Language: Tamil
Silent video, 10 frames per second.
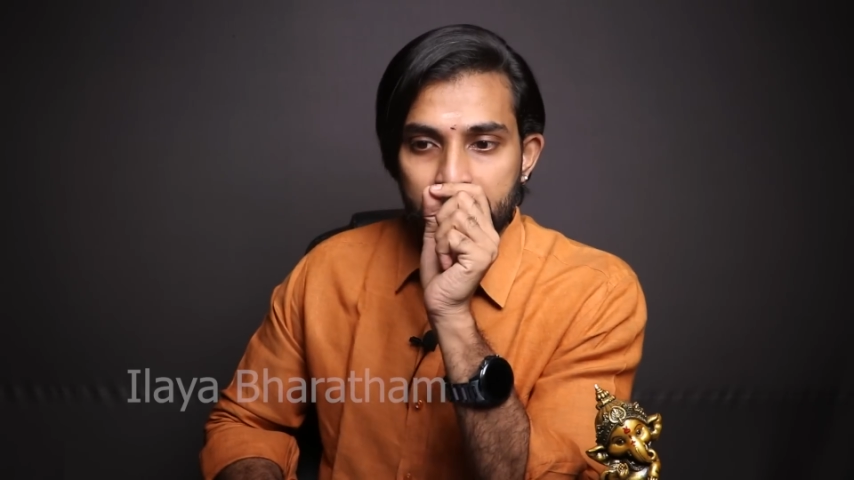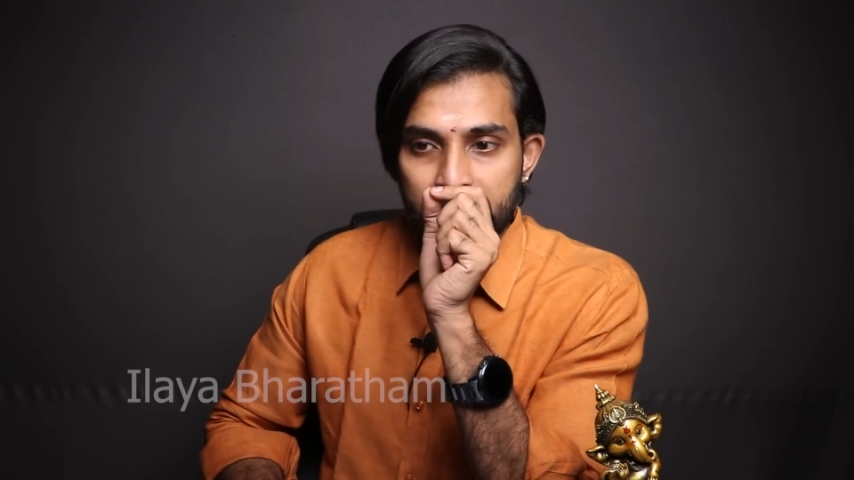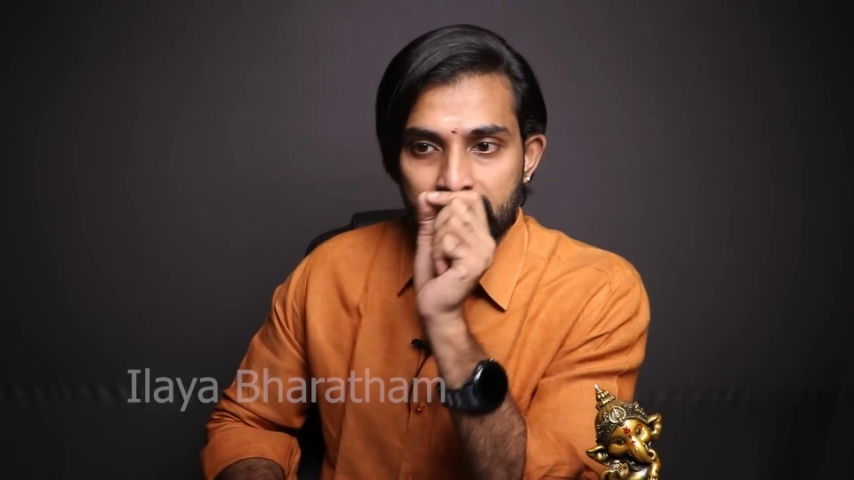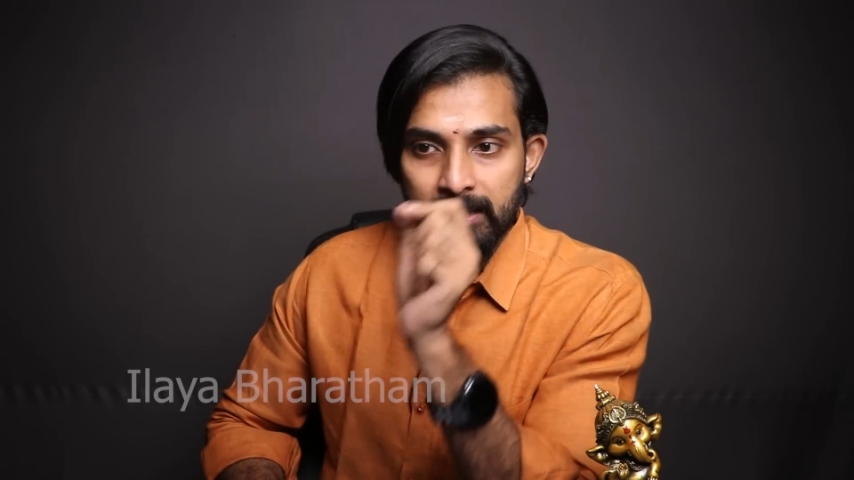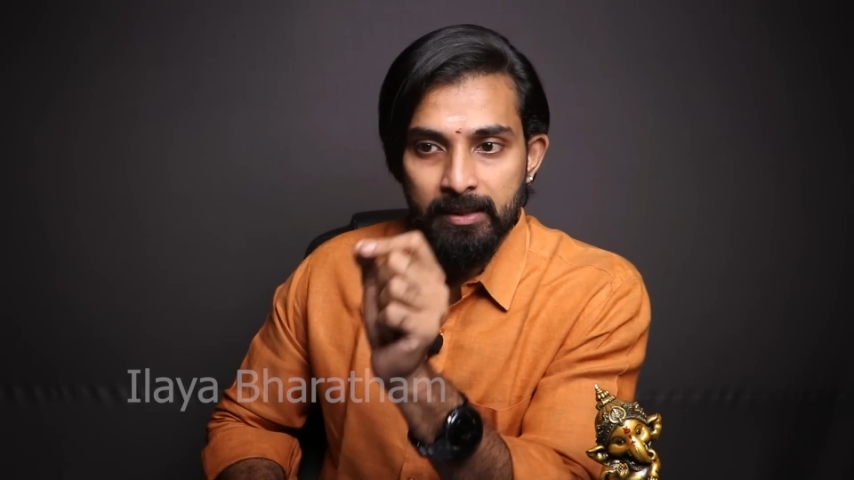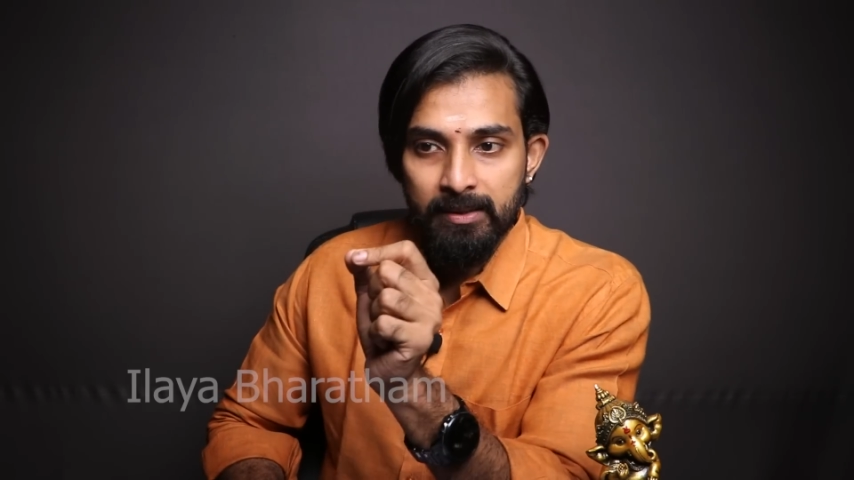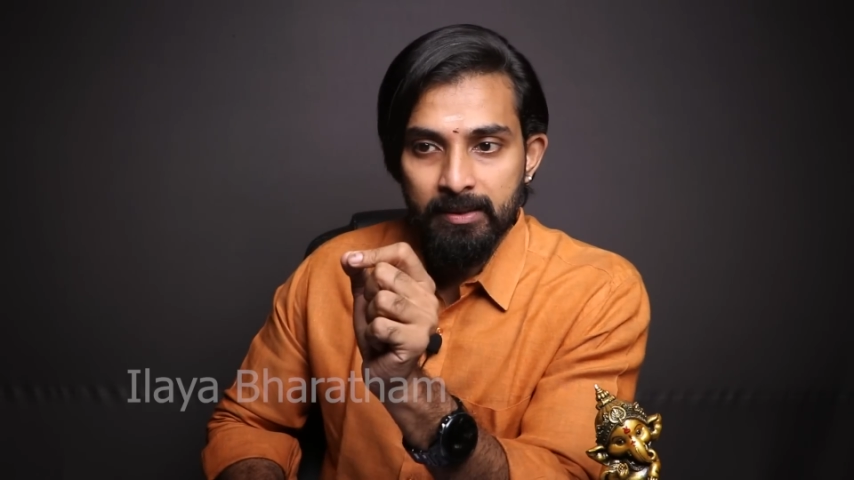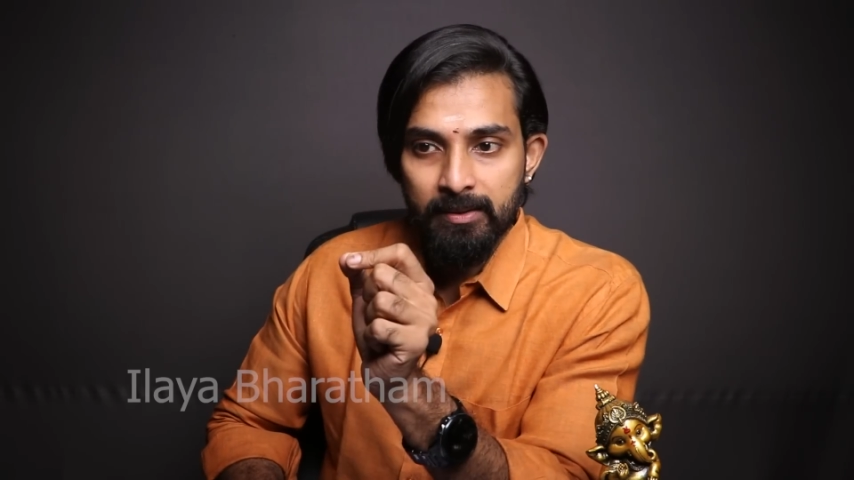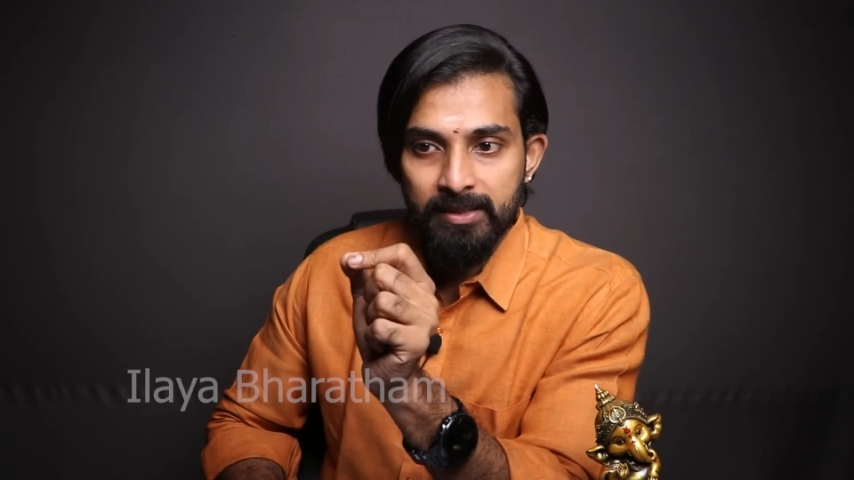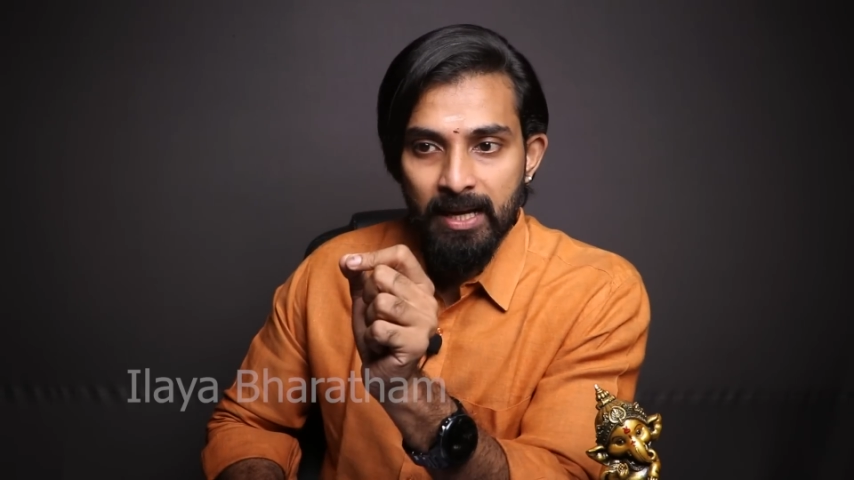திரு
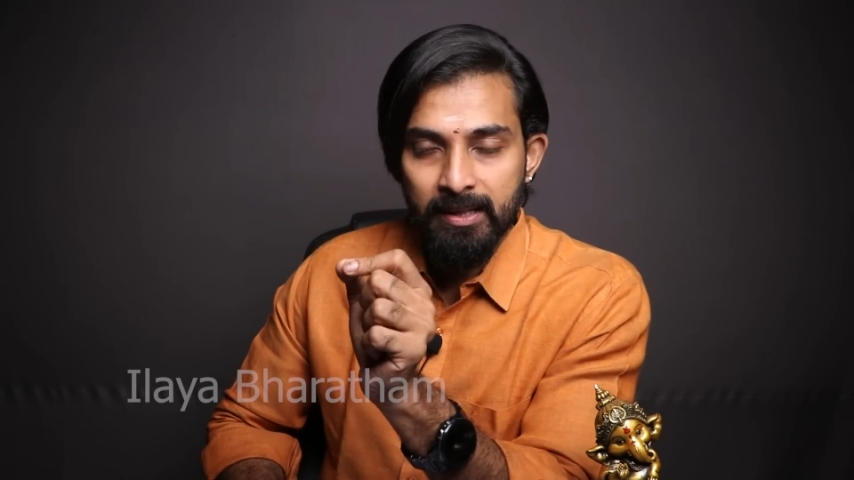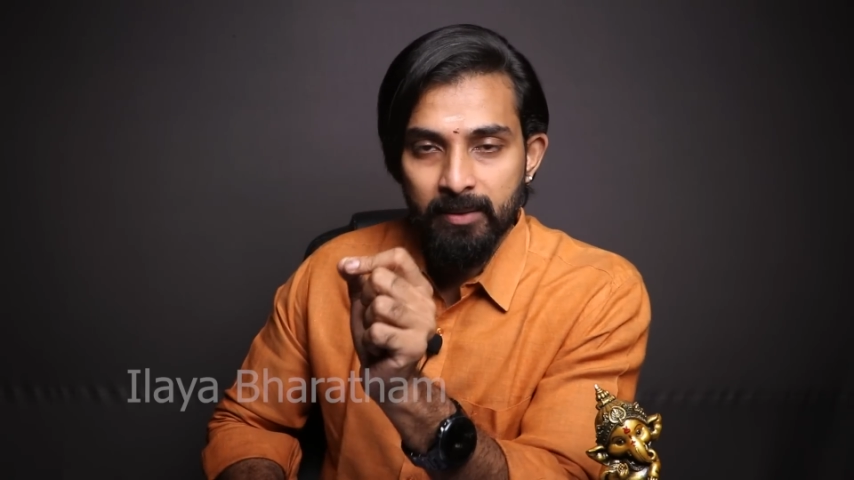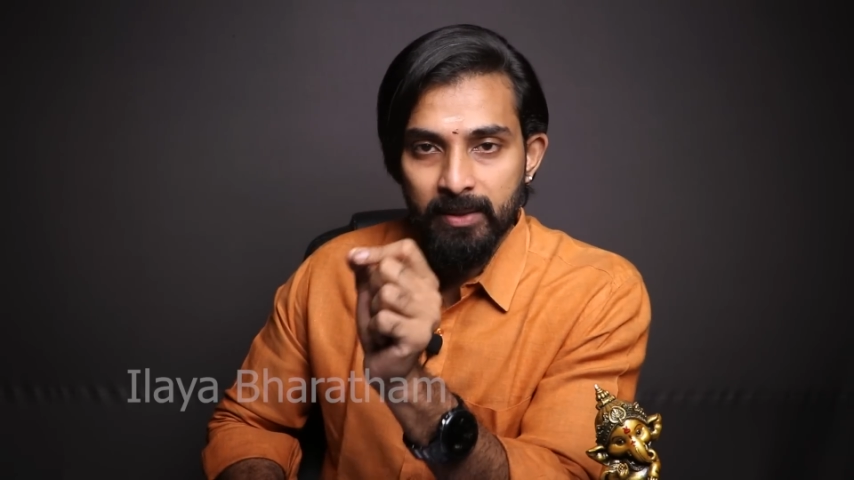ஸ்டாலின்